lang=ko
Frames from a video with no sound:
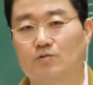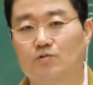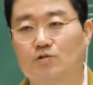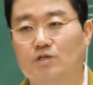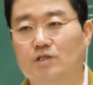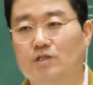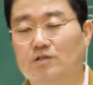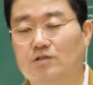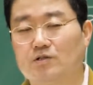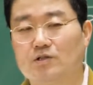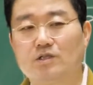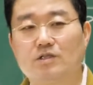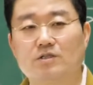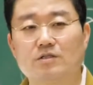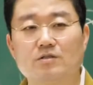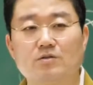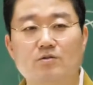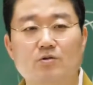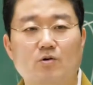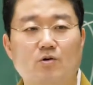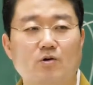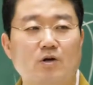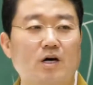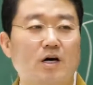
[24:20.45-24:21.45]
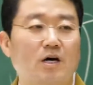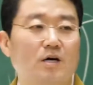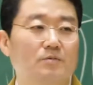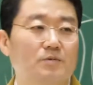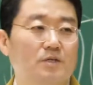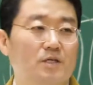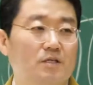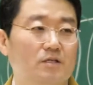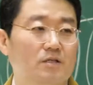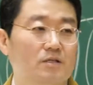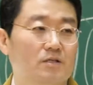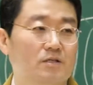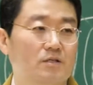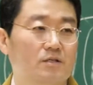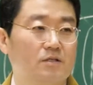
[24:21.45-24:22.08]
우리 2층도 올라가면